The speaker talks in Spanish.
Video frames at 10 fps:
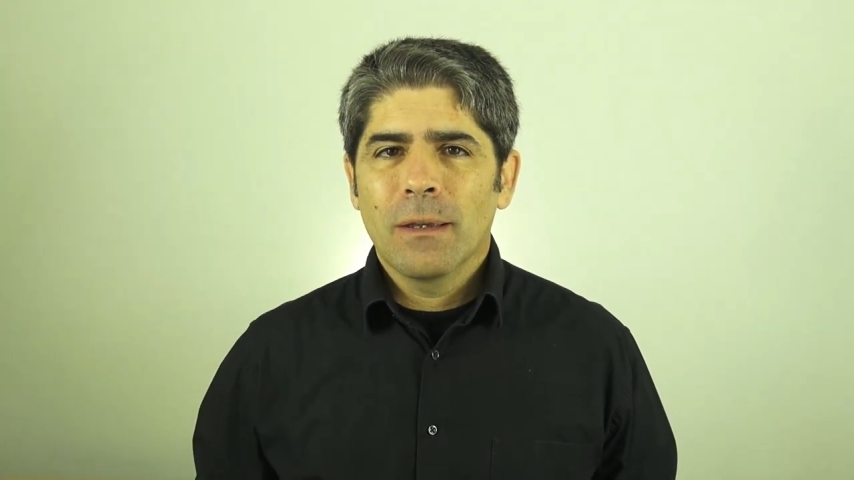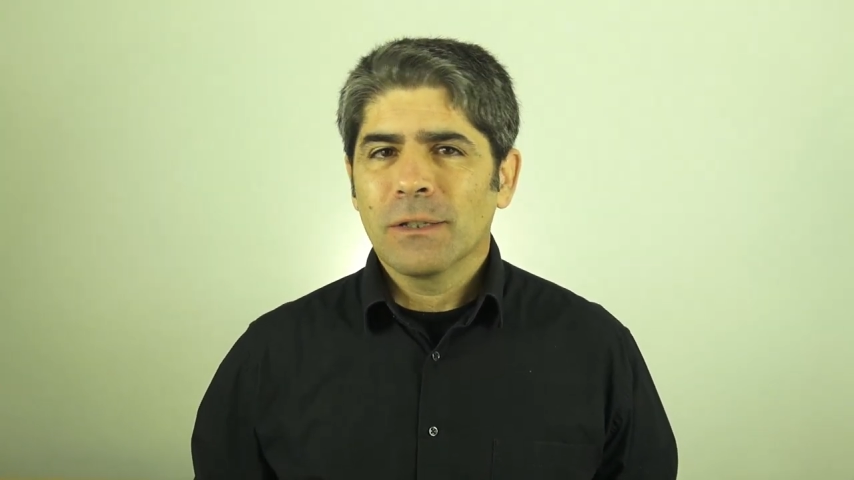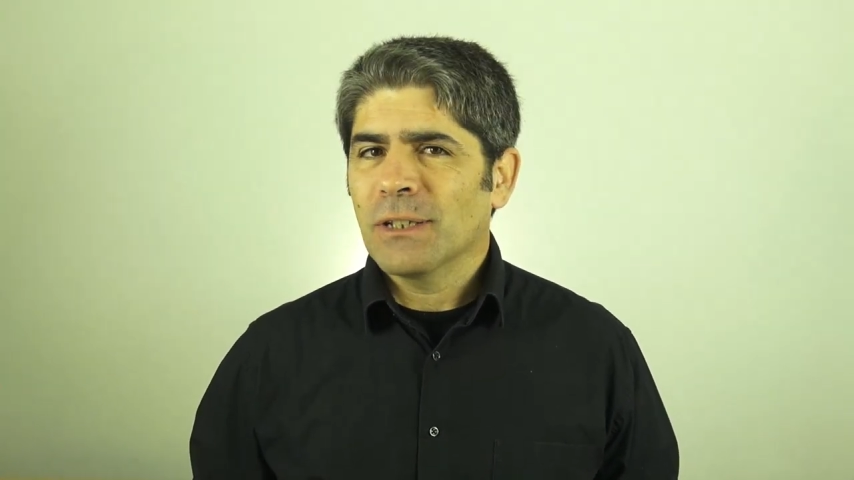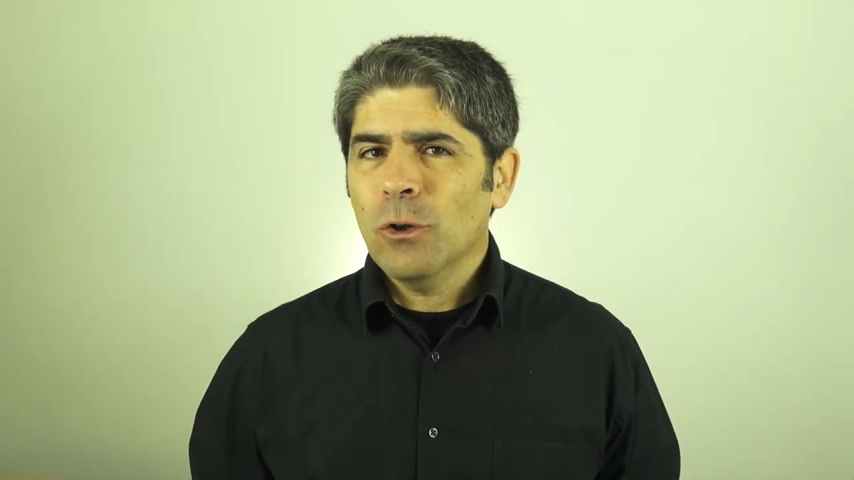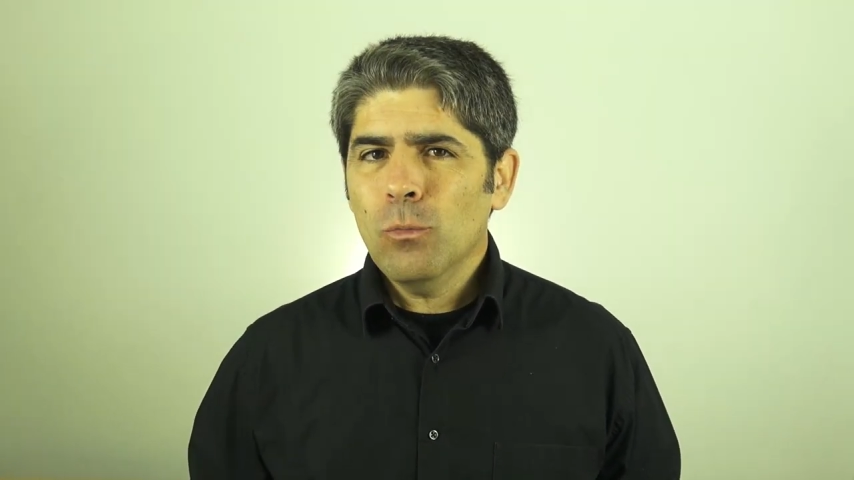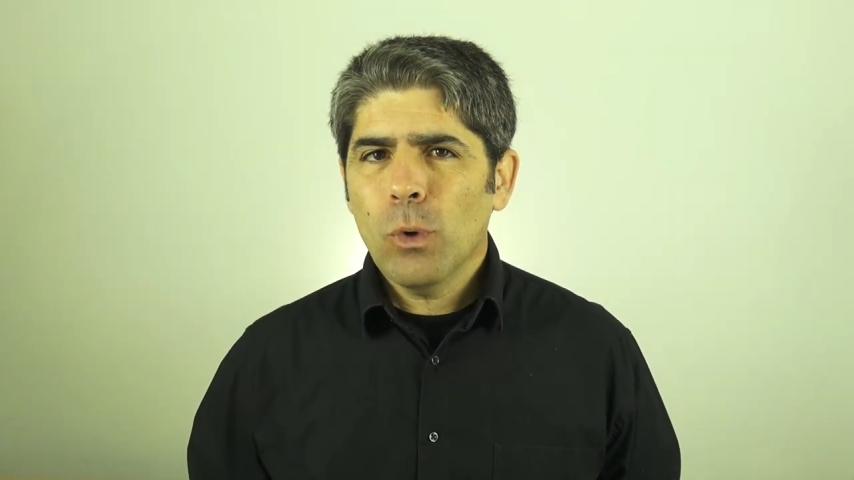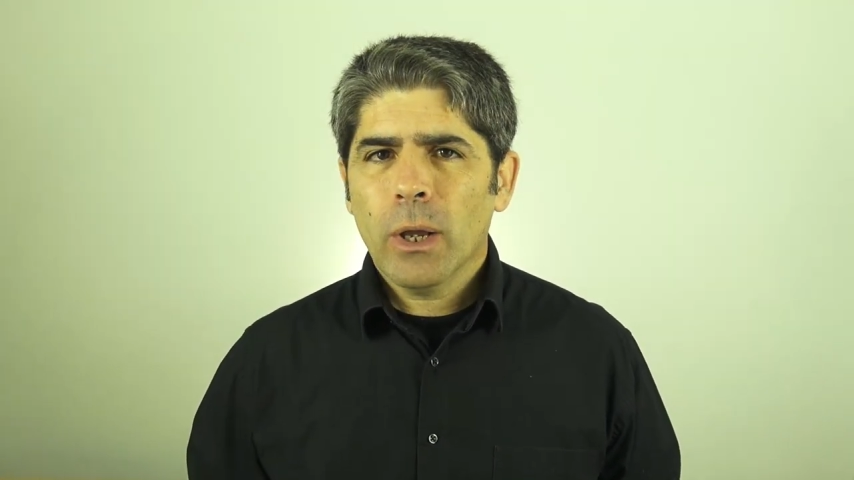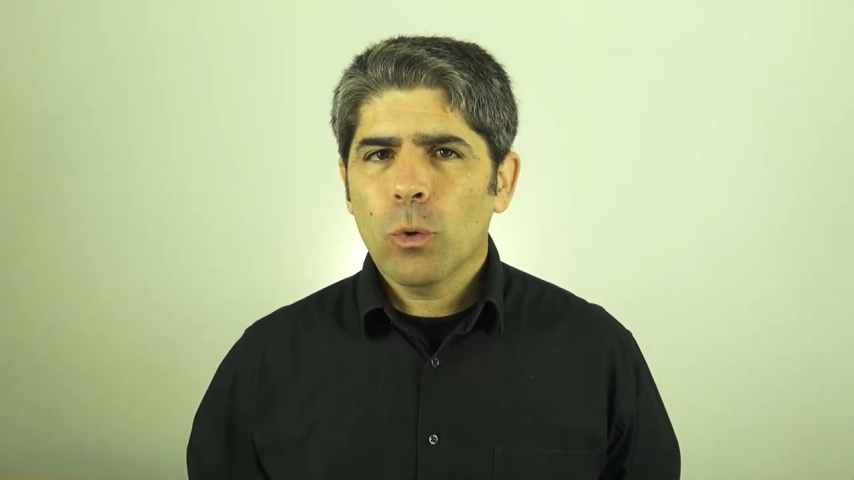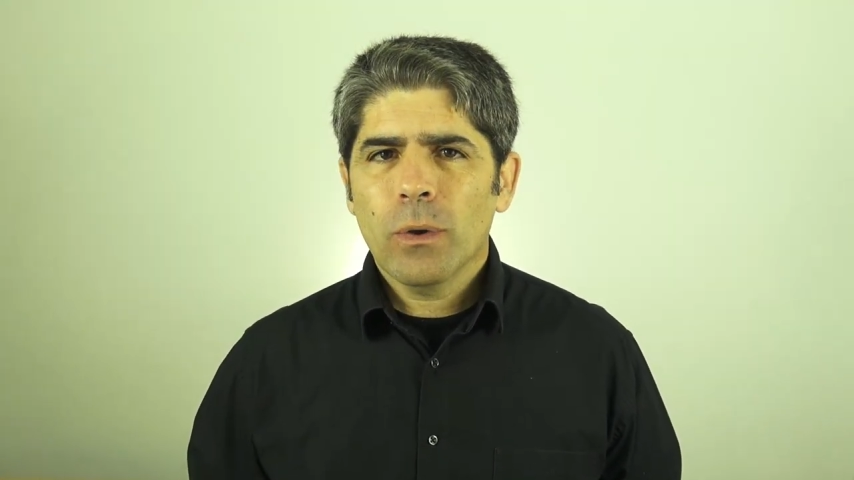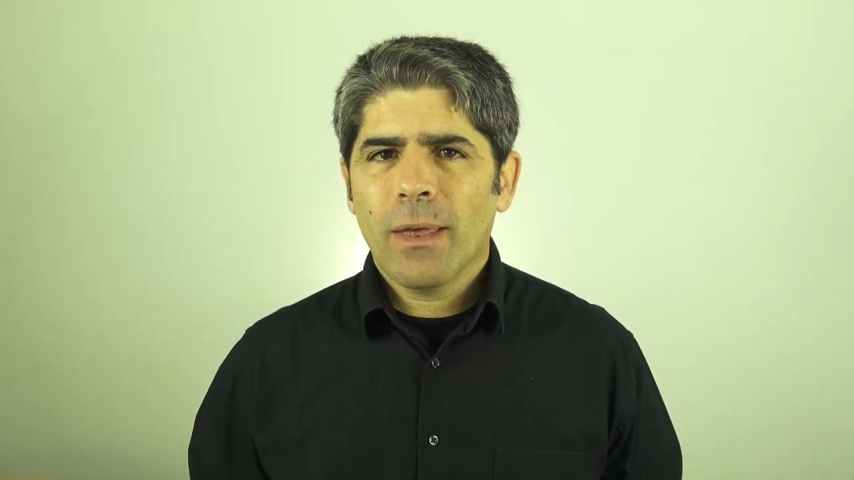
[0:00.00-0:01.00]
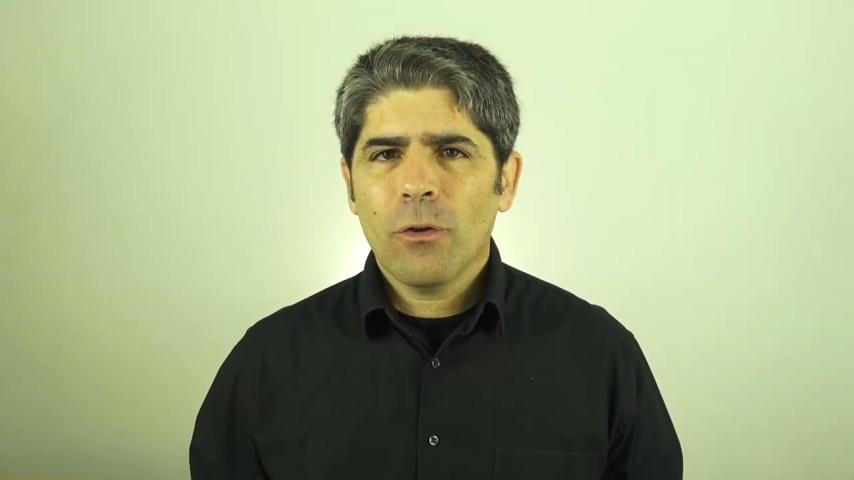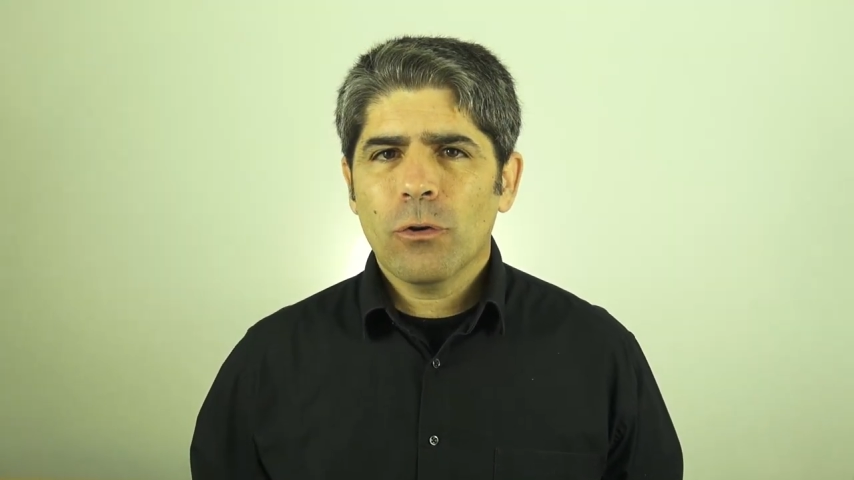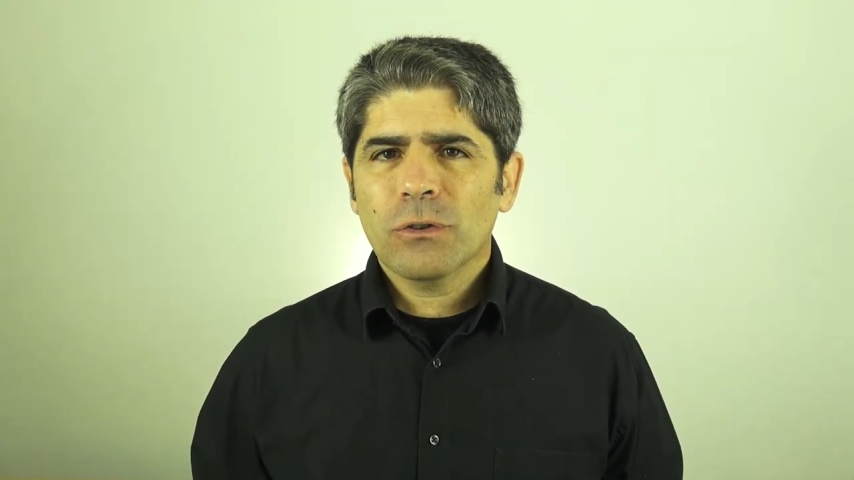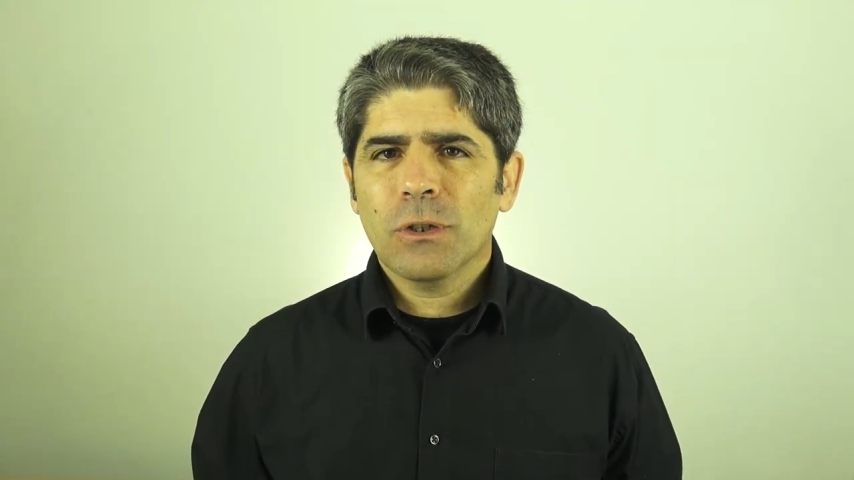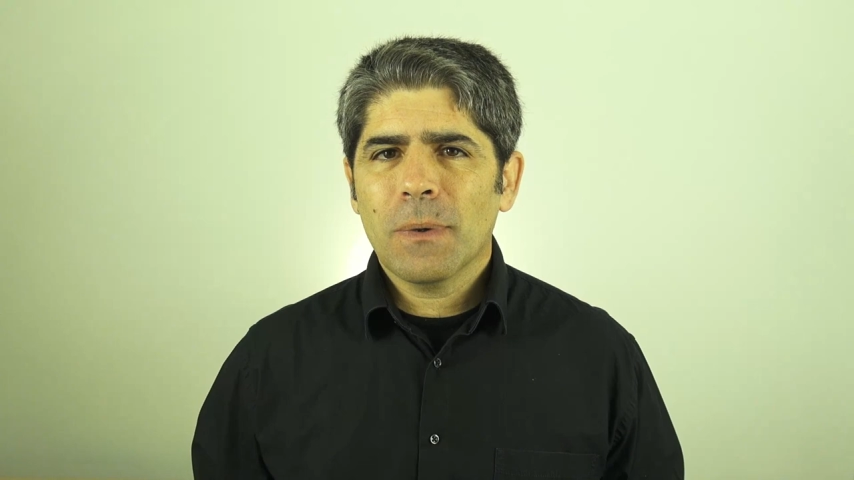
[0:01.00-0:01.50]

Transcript: Ser un buen cuidador se